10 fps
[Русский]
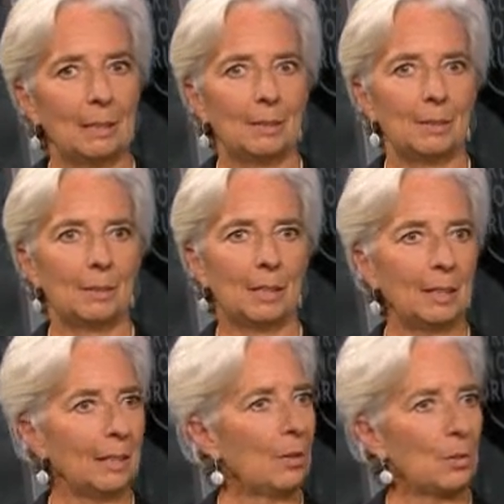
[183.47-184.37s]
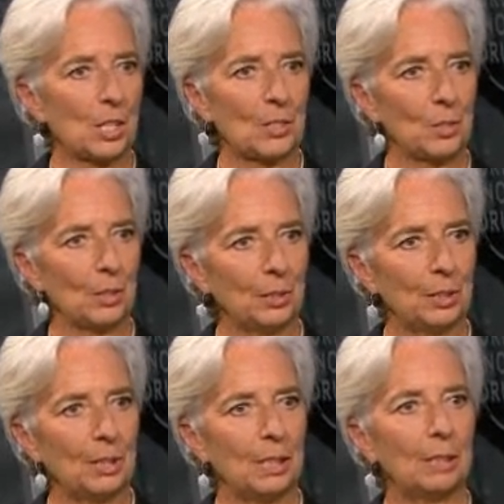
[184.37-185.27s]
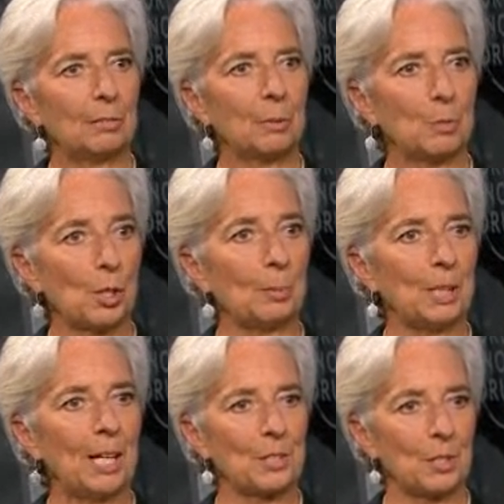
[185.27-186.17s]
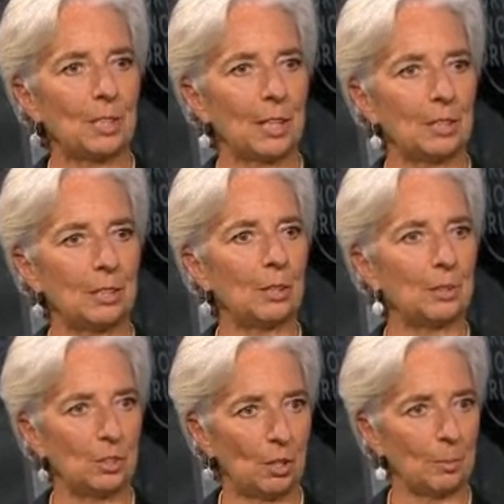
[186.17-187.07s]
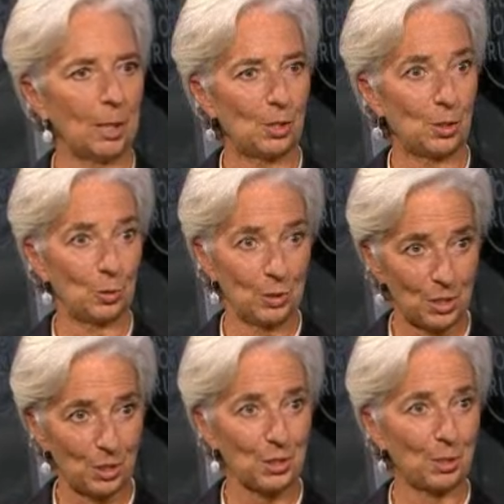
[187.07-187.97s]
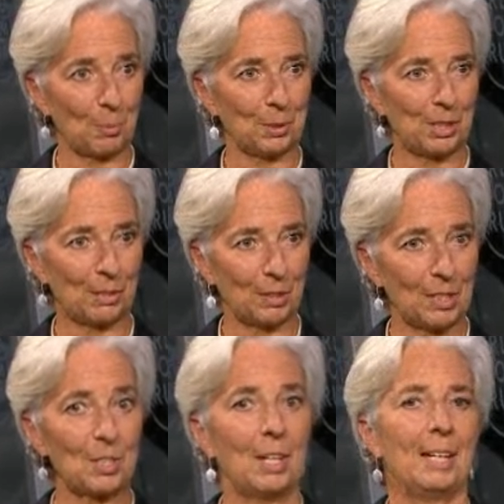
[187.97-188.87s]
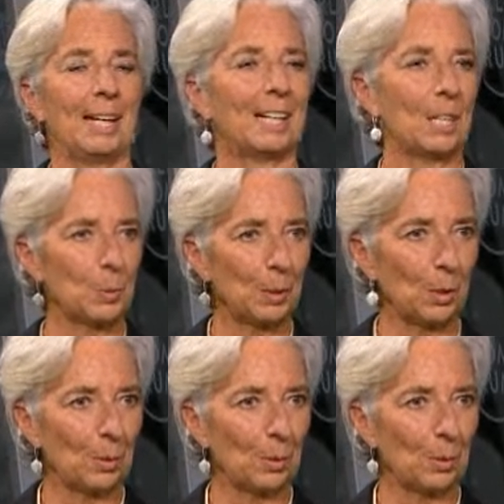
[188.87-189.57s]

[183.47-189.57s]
Я думаю, что именно эта э, полемика последует инициативе э, Великобритании.